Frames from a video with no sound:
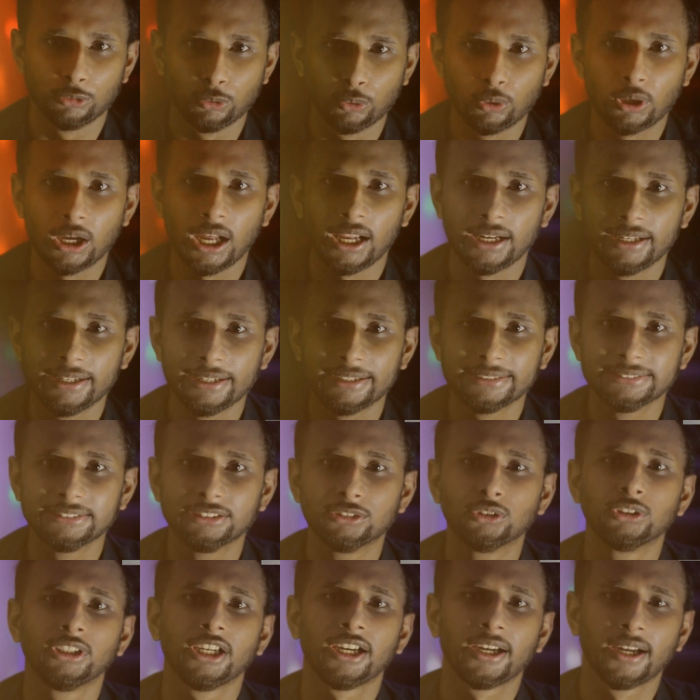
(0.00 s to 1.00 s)
দোকানে
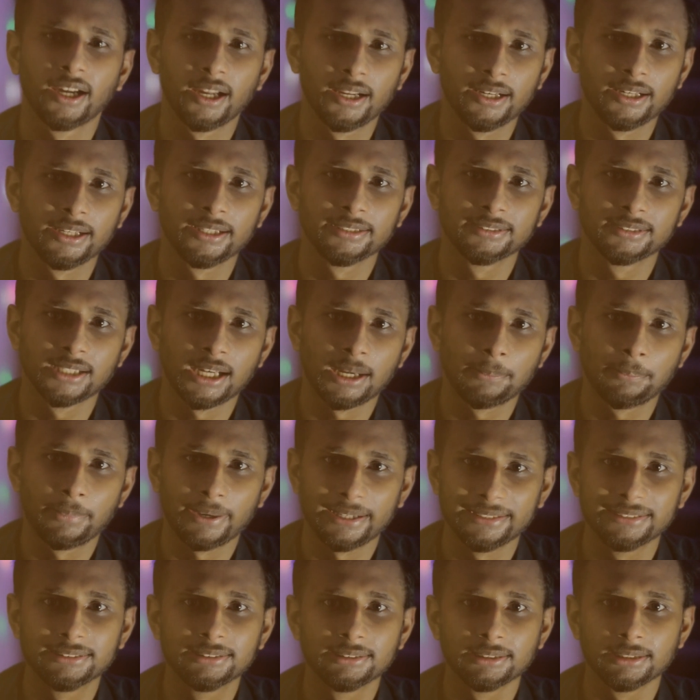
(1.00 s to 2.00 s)
যেখানে যা
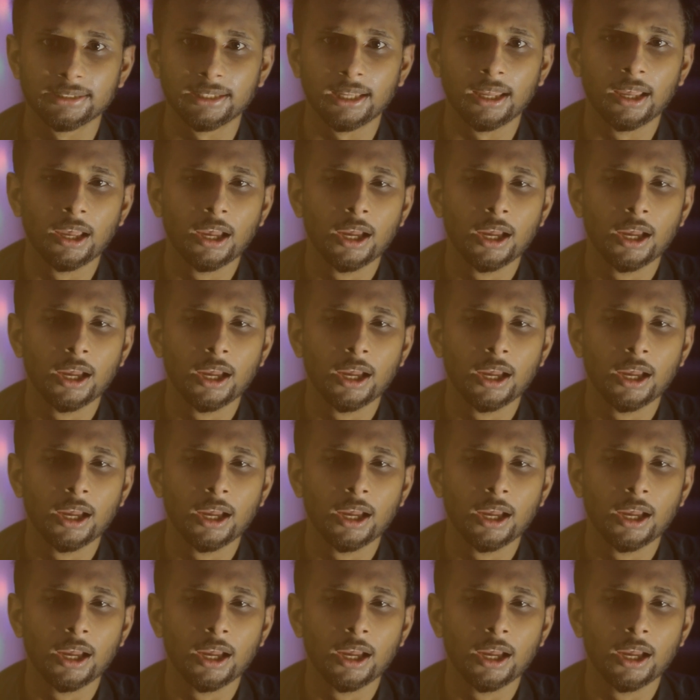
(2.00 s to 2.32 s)
পাইছি